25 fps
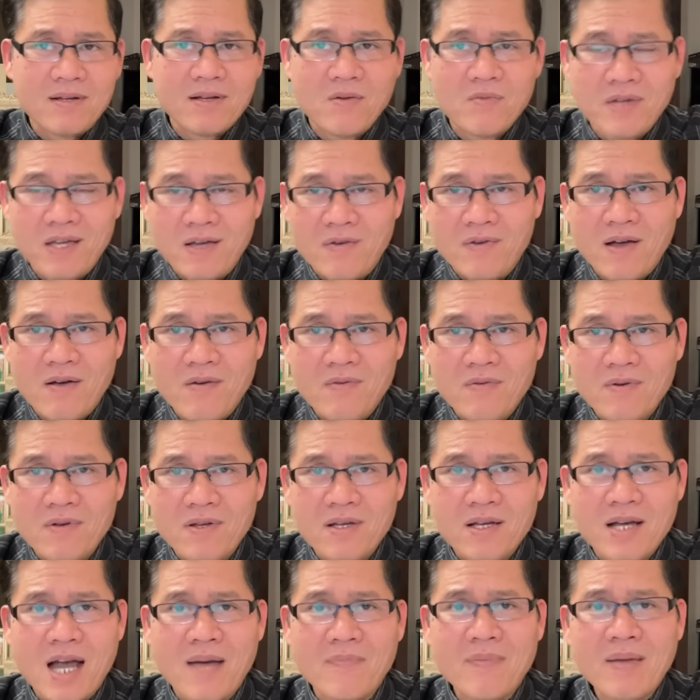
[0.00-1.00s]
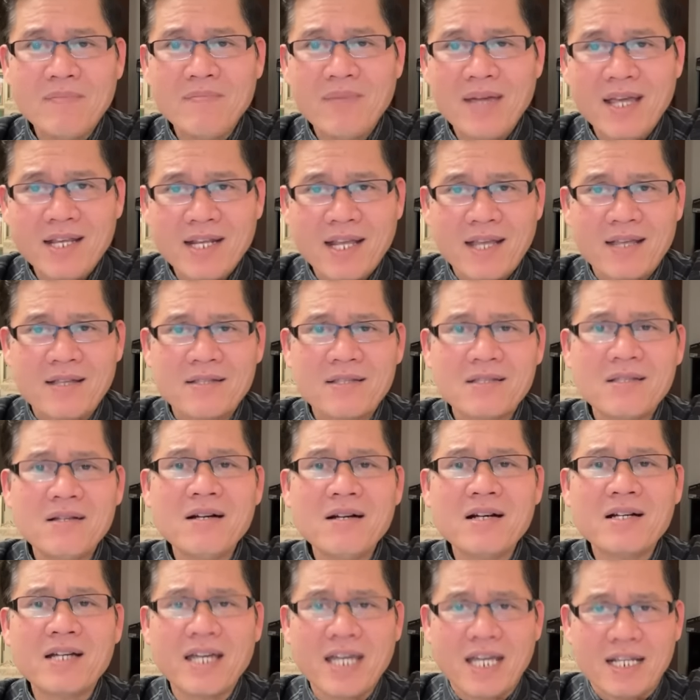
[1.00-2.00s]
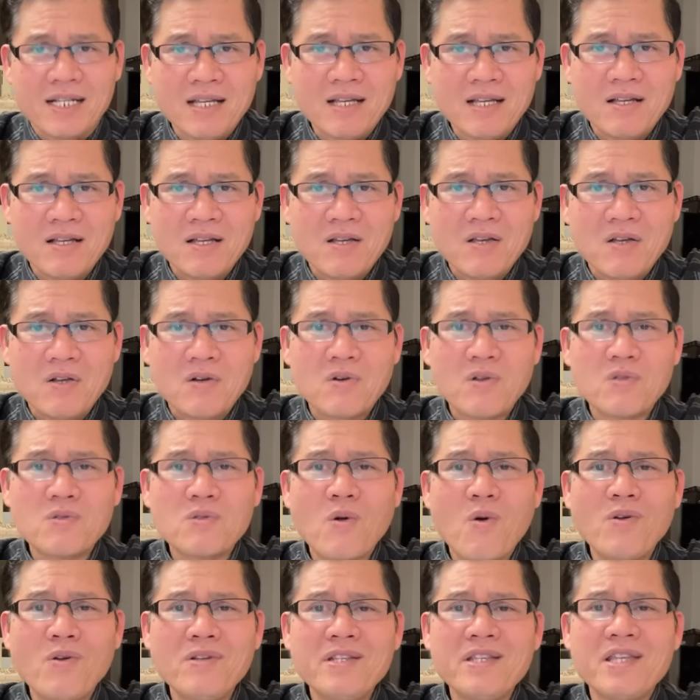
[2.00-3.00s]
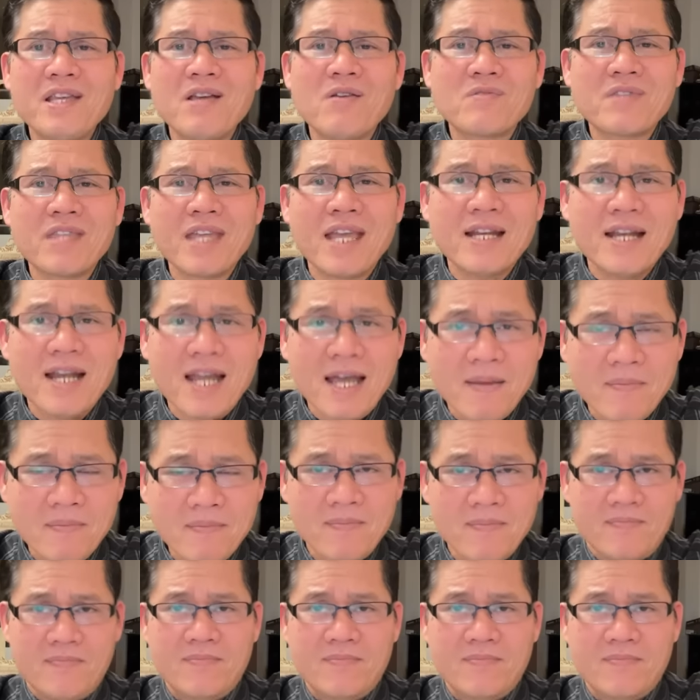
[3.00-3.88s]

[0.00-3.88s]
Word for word: không hiểu đâu ở bên mỹ này thư kiện đó, nó tốn nhiều tiền lắm